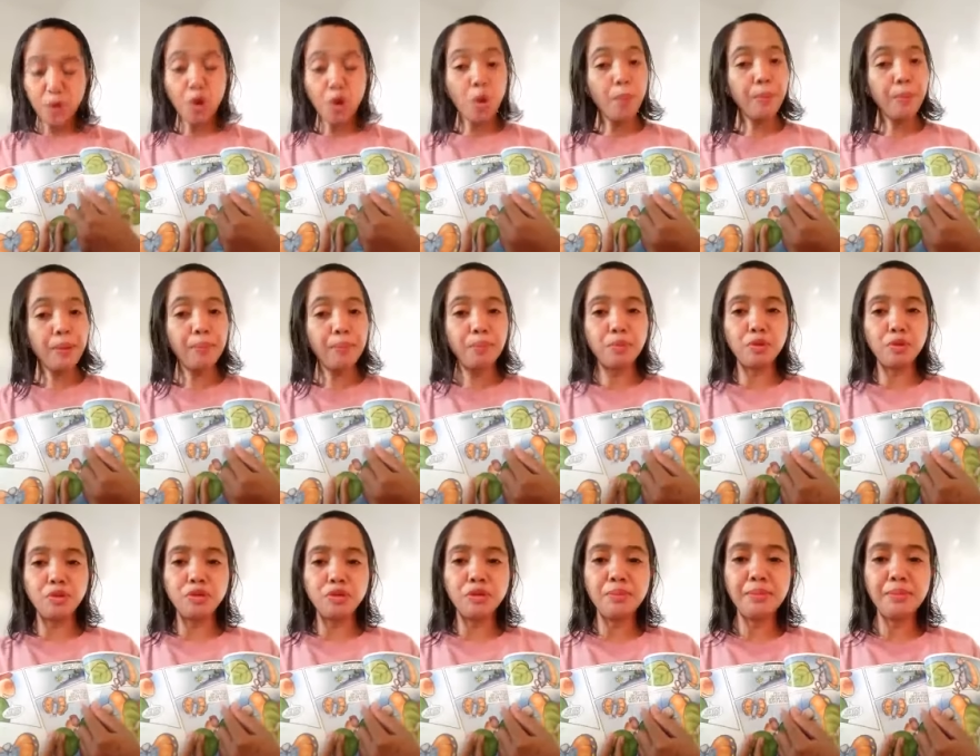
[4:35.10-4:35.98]

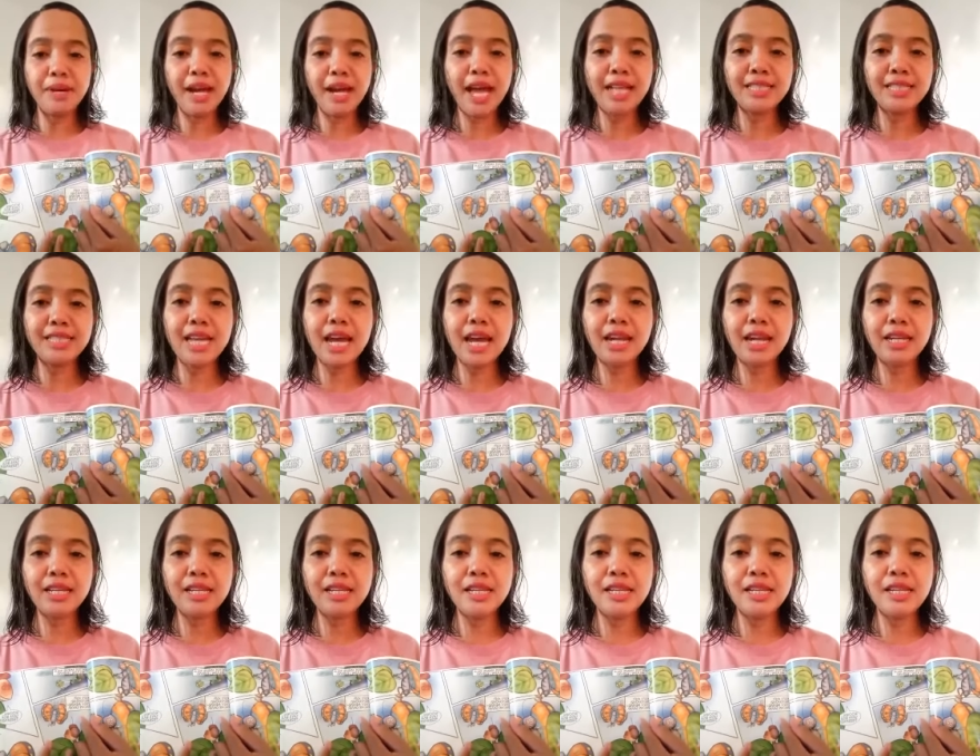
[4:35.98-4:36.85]
Pitun
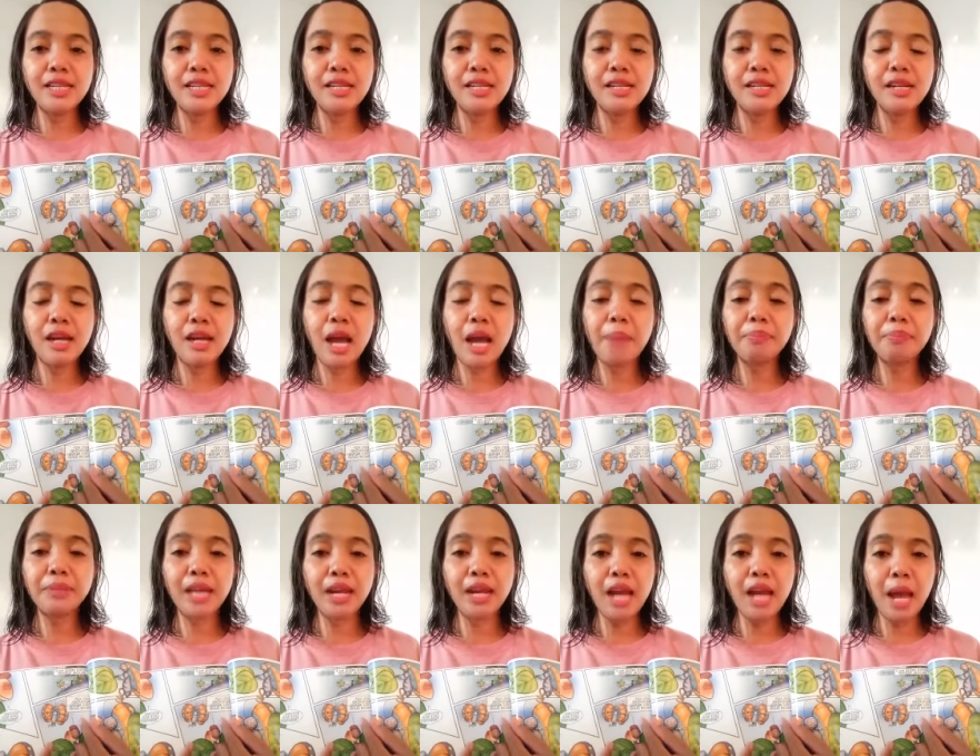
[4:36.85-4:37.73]
mengajari
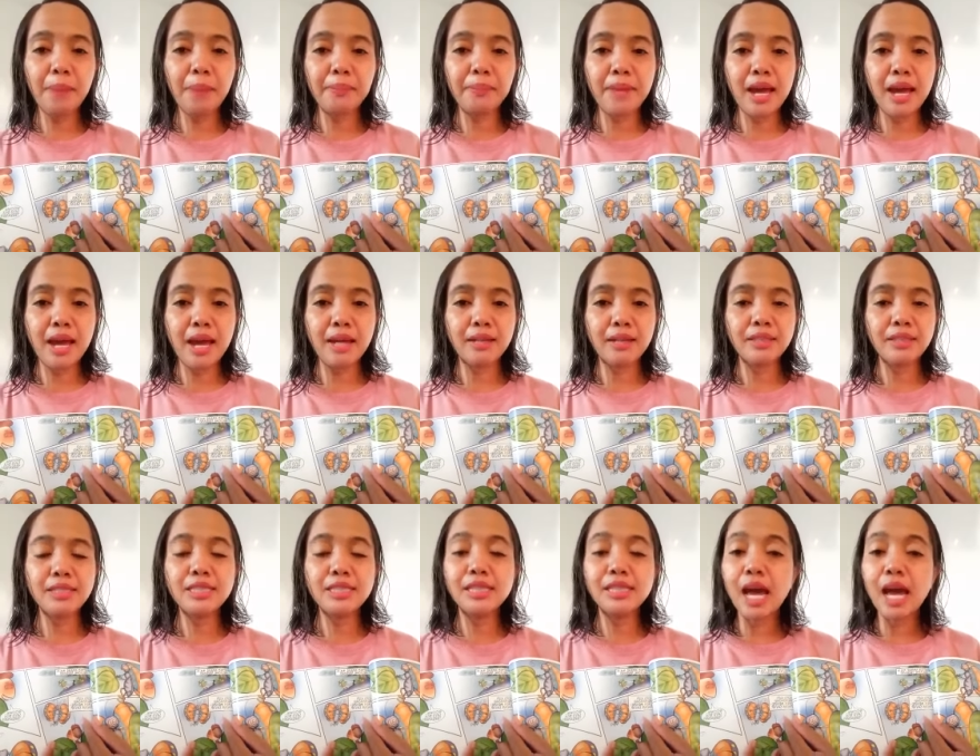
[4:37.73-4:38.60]
Kapten Amar
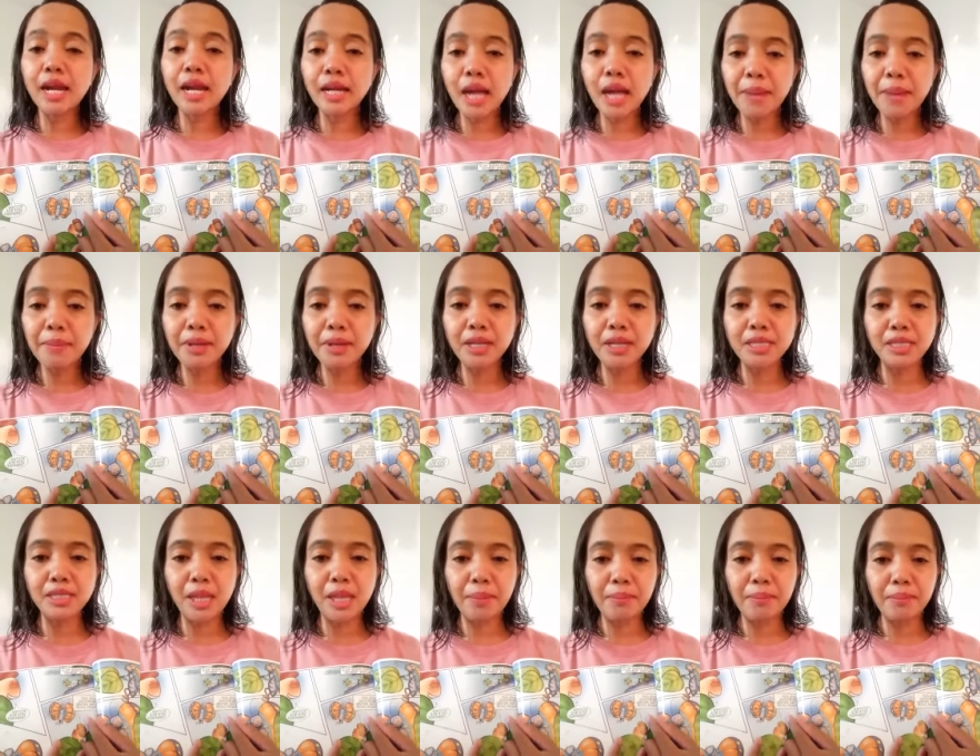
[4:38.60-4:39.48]
cara
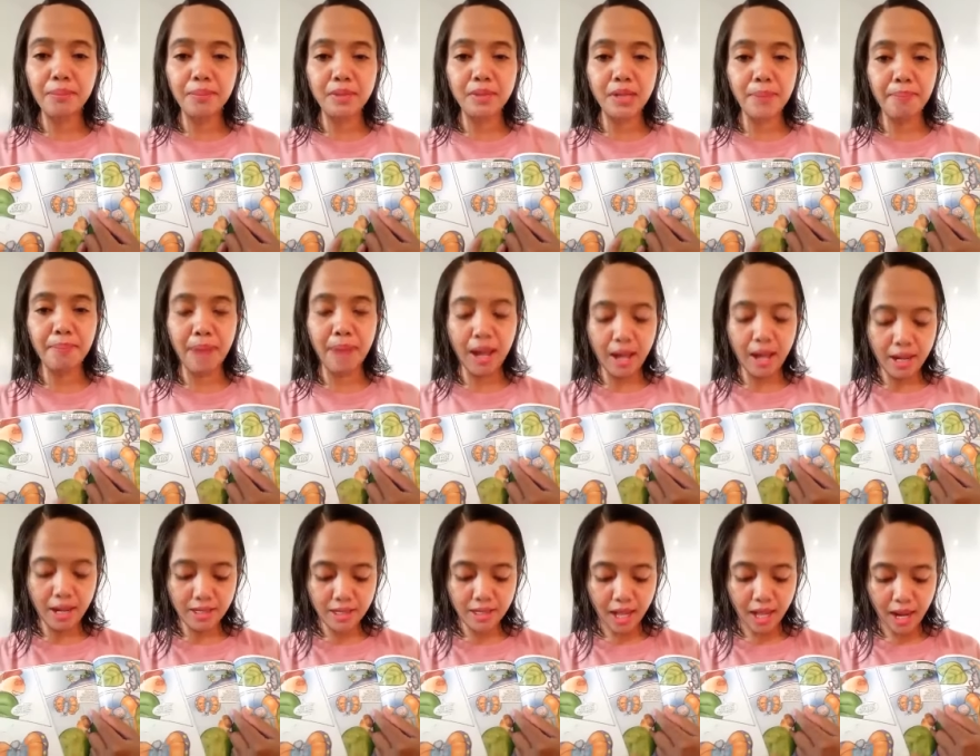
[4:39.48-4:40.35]
mengecap
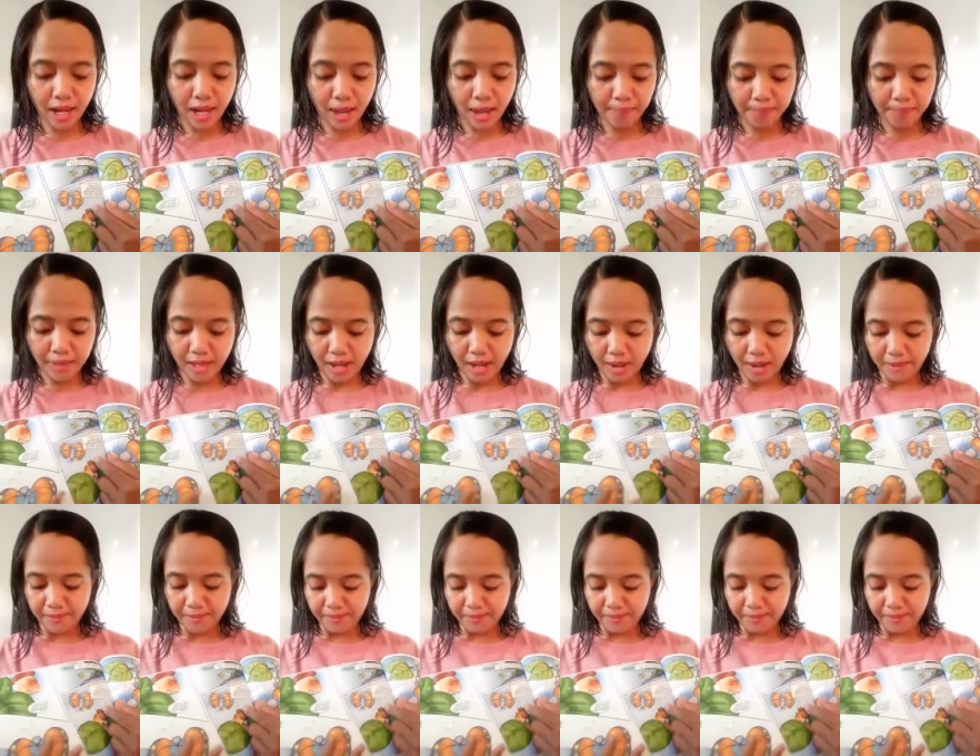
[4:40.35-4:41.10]
mengepakkan sayapnya.